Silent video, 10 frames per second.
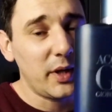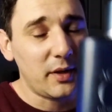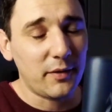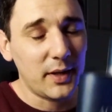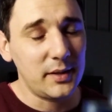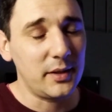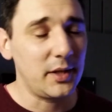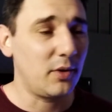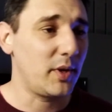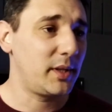Esta francia
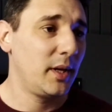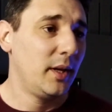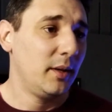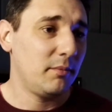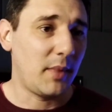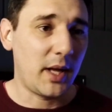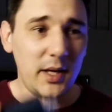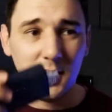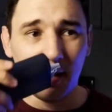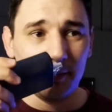chico, es
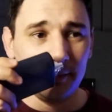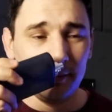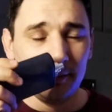marina,